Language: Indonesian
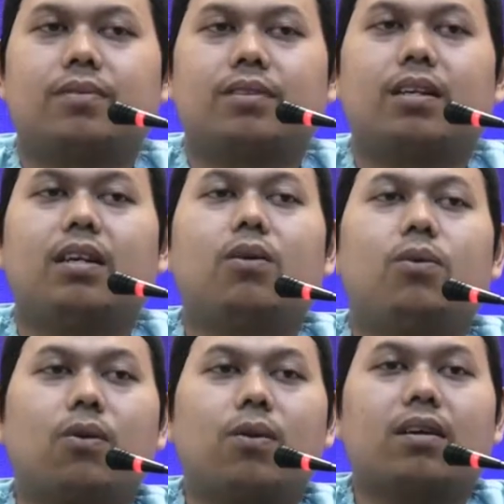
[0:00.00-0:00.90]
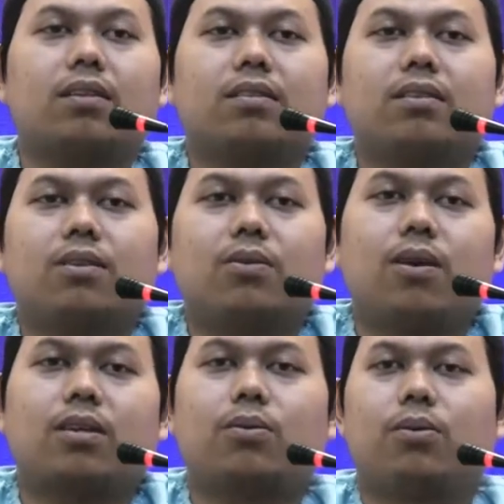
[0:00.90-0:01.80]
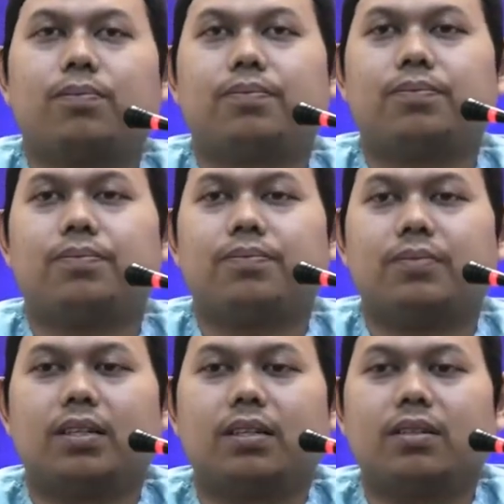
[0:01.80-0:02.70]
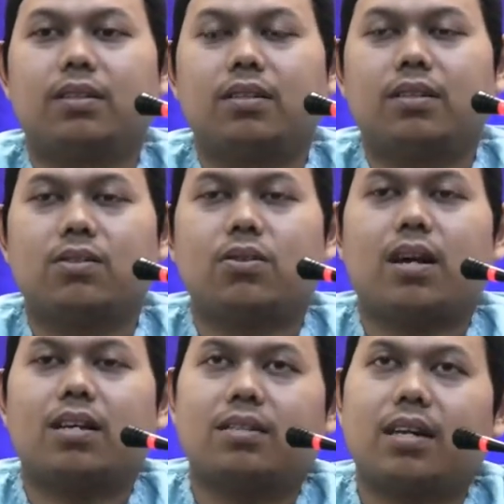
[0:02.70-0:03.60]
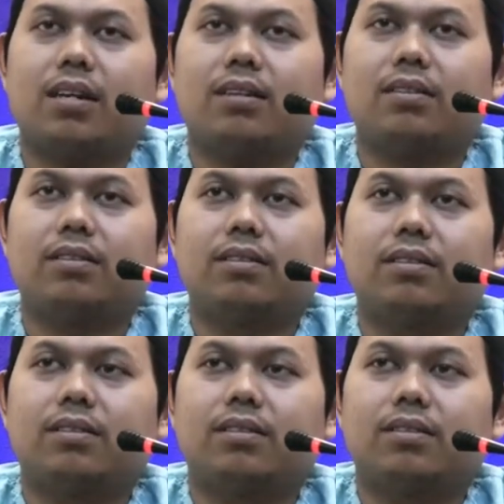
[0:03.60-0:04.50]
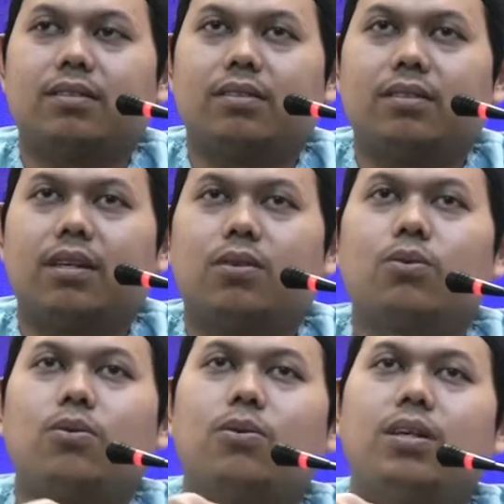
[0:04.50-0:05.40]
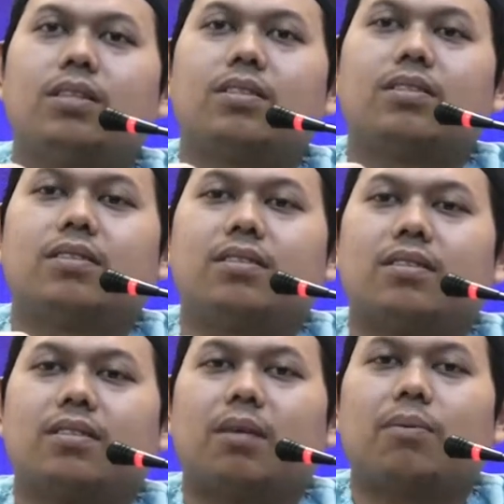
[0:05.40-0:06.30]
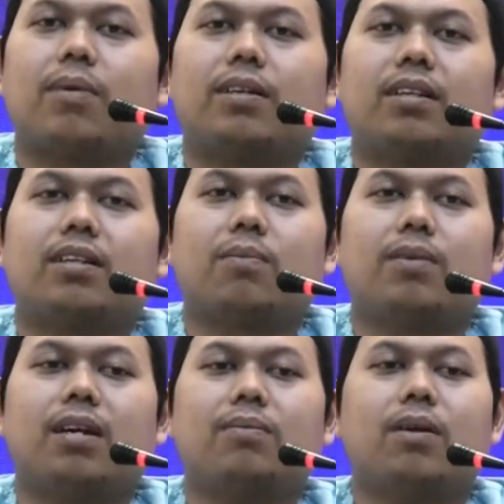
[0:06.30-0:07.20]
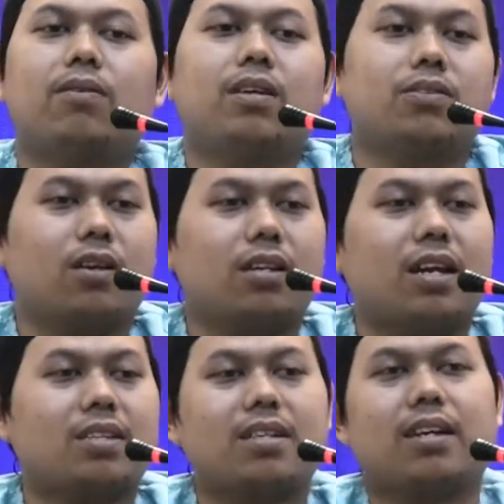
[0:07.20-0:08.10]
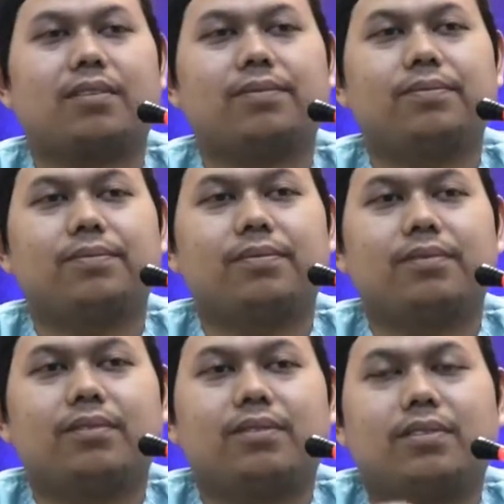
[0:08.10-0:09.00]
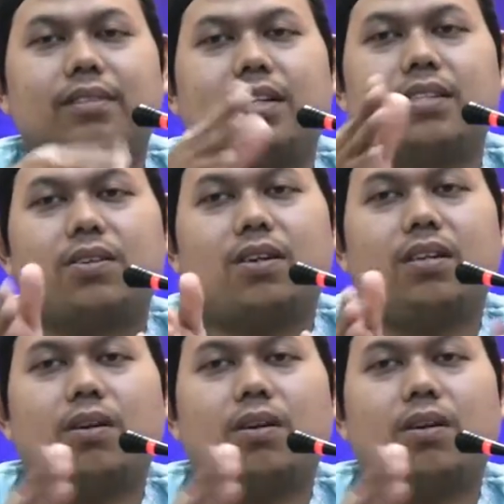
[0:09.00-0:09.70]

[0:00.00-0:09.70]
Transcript: di luar wak waktu ya sholat asar dia tungguin sampai materi terbenam baru dia sholat asar dia salat di